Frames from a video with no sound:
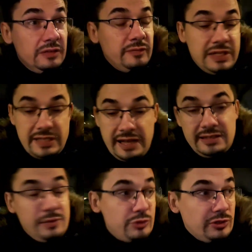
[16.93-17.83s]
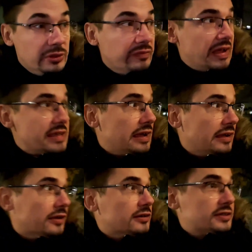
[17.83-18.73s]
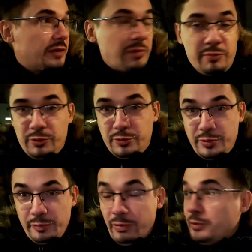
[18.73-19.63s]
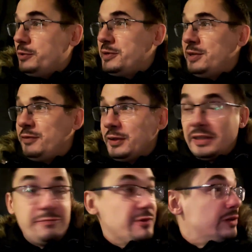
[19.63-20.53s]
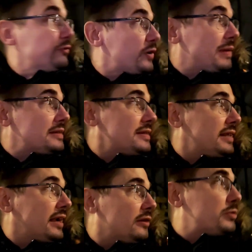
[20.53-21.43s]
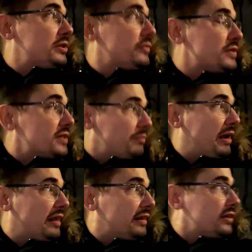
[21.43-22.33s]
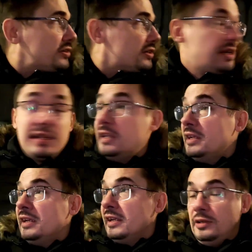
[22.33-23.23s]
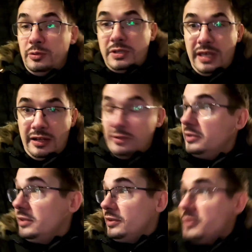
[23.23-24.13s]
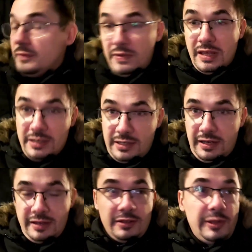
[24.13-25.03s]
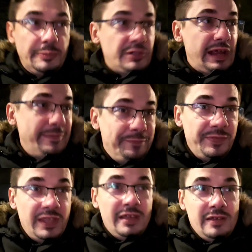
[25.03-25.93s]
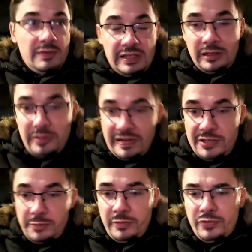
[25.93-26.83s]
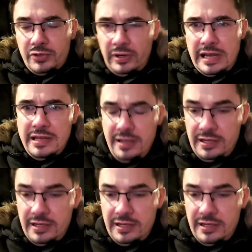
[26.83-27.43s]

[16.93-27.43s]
Więc akcja przygotowania, że tak powiem, ruchu oporu przeciwko temu informacyjnego przede wszystkim, ale też e, ludzkiego rozwija się dobrze. Startowaliśmy wczoraj,